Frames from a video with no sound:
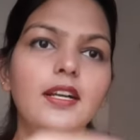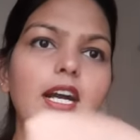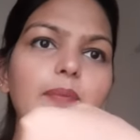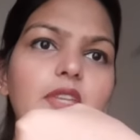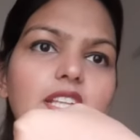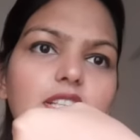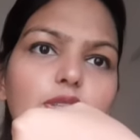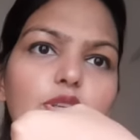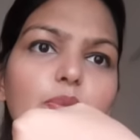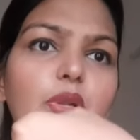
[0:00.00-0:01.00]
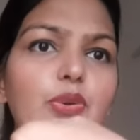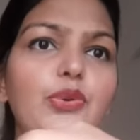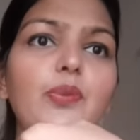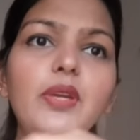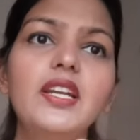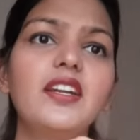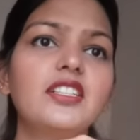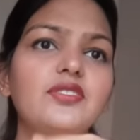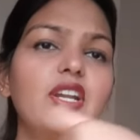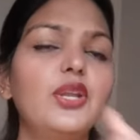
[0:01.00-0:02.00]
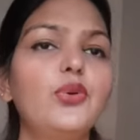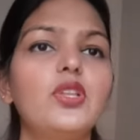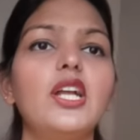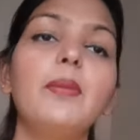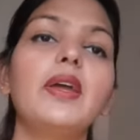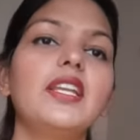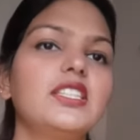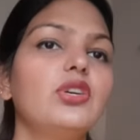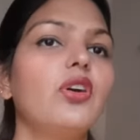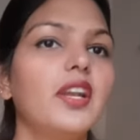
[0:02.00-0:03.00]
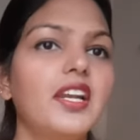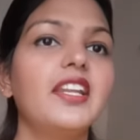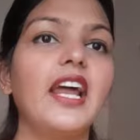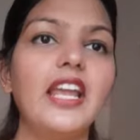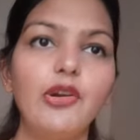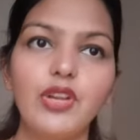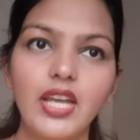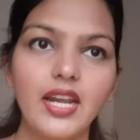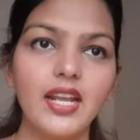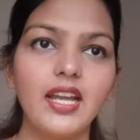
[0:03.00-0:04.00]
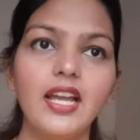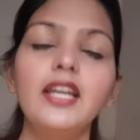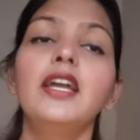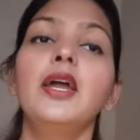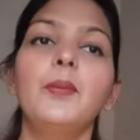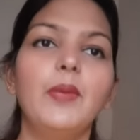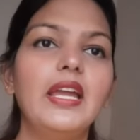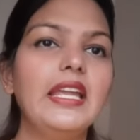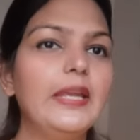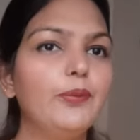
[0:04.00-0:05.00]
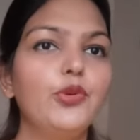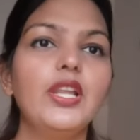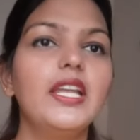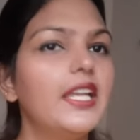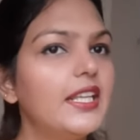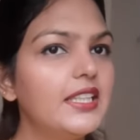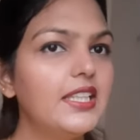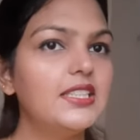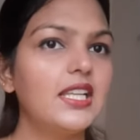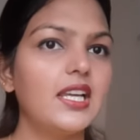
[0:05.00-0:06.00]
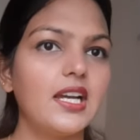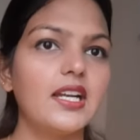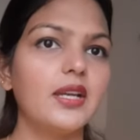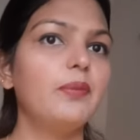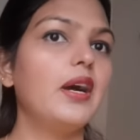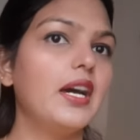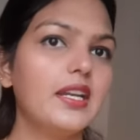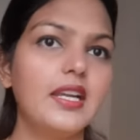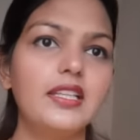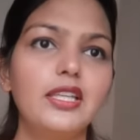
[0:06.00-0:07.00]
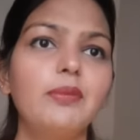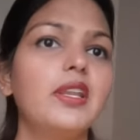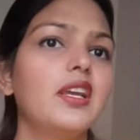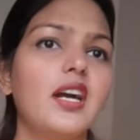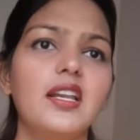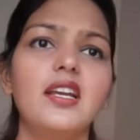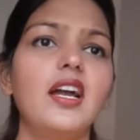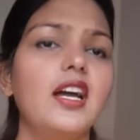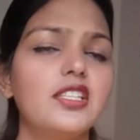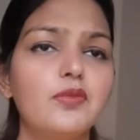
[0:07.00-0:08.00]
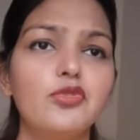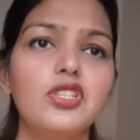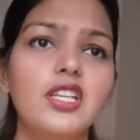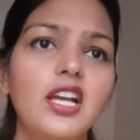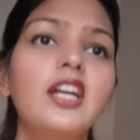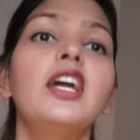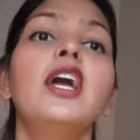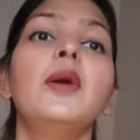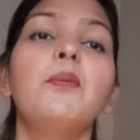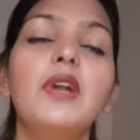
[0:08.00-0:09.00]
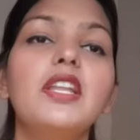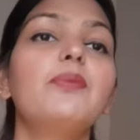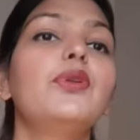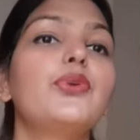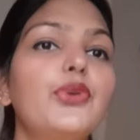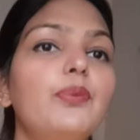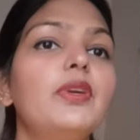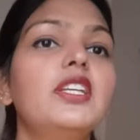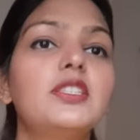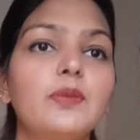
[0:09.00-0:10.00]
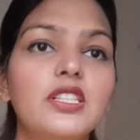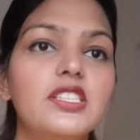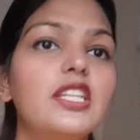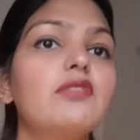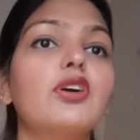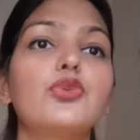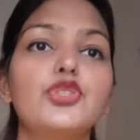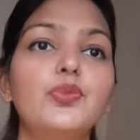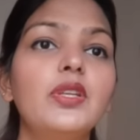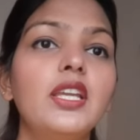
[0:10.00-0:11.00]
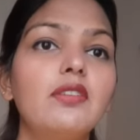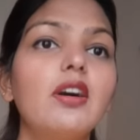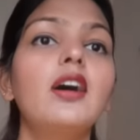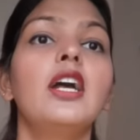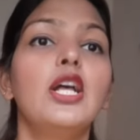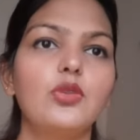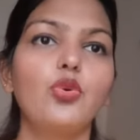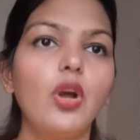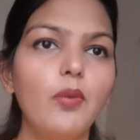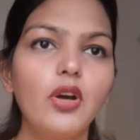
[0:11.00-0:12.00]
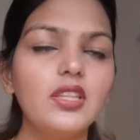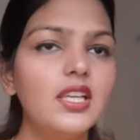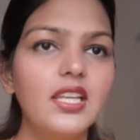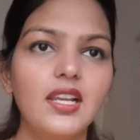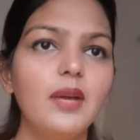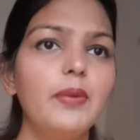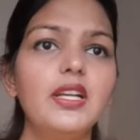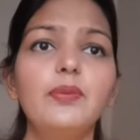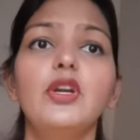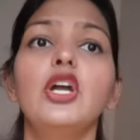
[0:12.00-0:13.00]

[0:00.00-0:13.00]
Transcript: आप देख सकते हो ये बिल्कुल भी ट्रांसफ़र नहीं होता है मैंने इसे ऑलरेडी ट्राई आउट कर रखा है मैं एक पूरे एक दिन इसे लगाकर बाहर गई थी मैंने खाना खाया सब कुछ किया बट ये बिल्कुल भी समझ नहीं हुआ कुछ भी नहीं हुआ थोड़ा बहुत ये निकला बट